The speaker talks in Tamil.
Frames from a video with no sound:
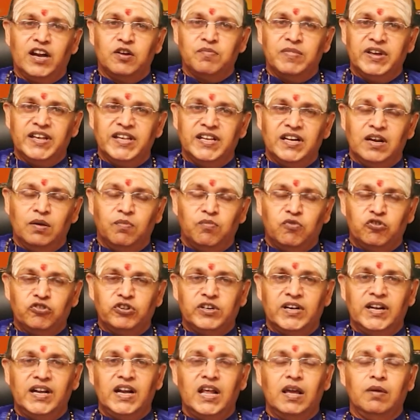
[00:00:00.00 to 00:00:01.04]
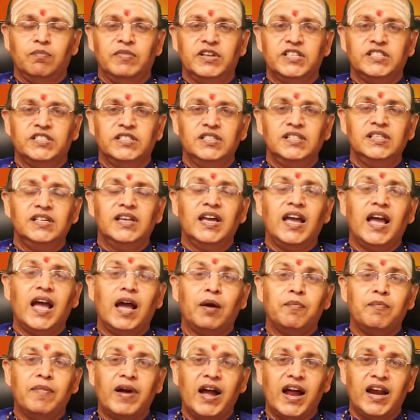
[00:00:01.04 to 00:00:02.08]
கண்மையில் பொட்டெல்லாம் வச்சு
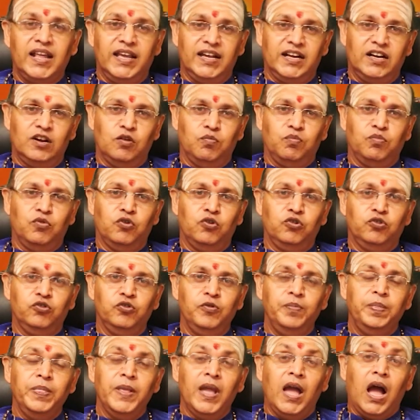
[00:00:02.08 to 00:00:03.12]
மாலைகளை போட்டு